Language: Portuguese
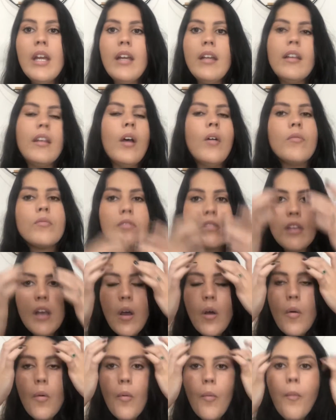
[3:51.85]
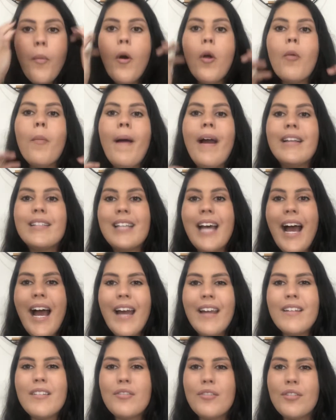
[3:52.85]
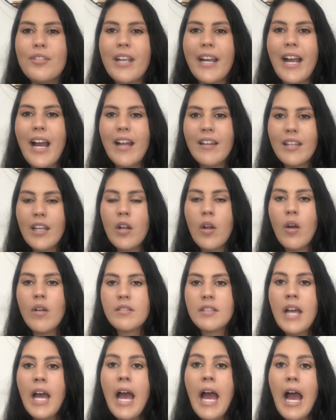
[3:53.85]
Então são um pouco mais raras de chegar até nós.